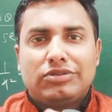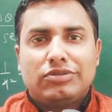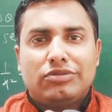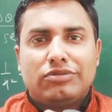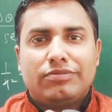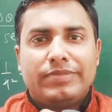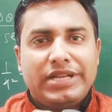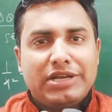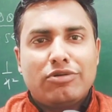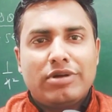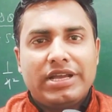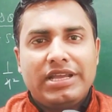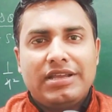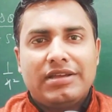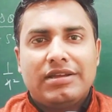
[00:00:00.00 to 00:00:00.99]
तो ब्रेक हो
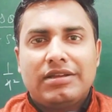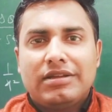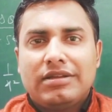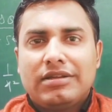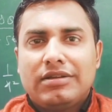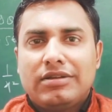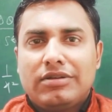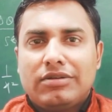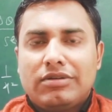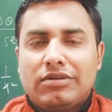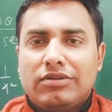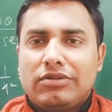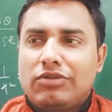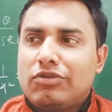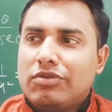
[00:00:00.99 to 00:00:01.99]
गई
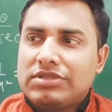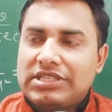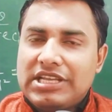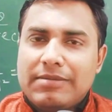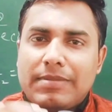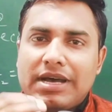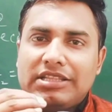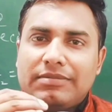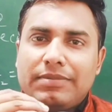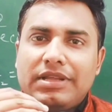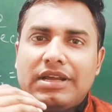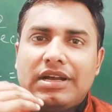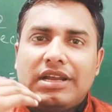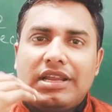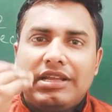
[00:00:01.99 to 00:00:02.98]
तो उसके बाद
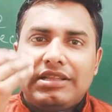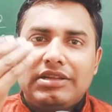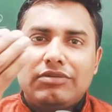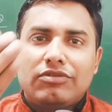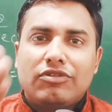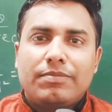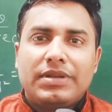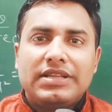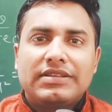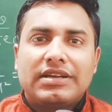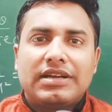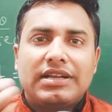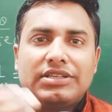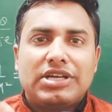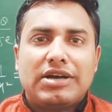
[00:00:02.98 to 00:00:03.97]
फिर अगले दिन उसको फिनिश
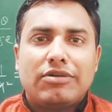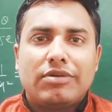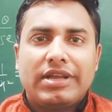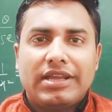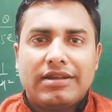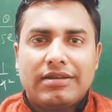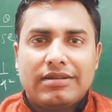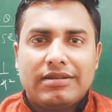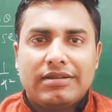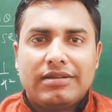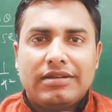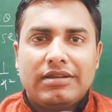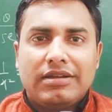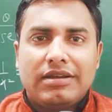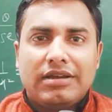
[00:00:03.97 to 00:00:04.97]
करना चाहोगे
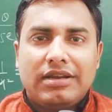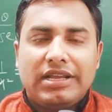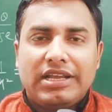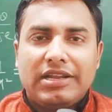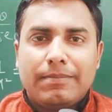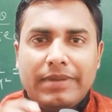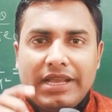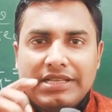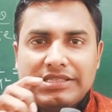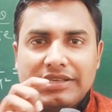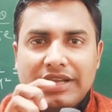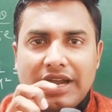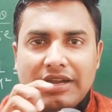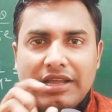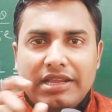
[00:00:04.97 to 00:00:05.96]
लेकिन ब्रेक से
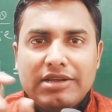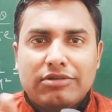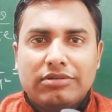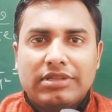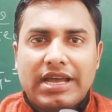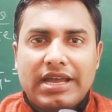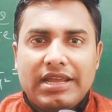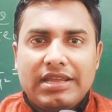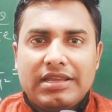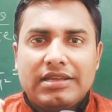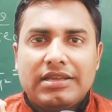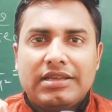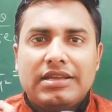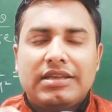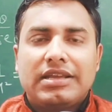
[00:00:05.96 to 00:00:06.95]
घाटा ये होता है
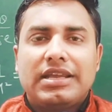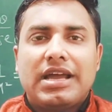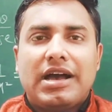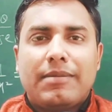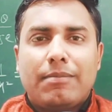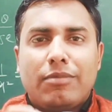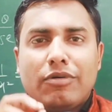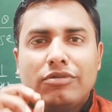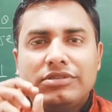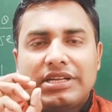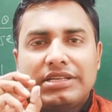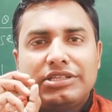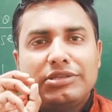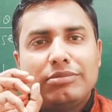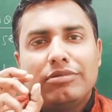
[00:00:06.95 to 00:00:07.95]
कि आप बहुत
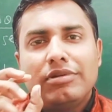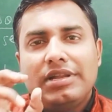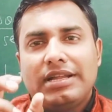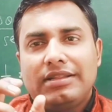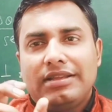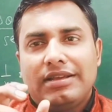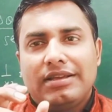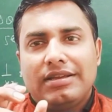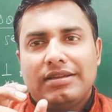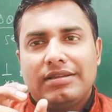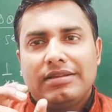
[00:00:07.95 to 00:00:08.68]
सारा चीज़ भूल जाते हैं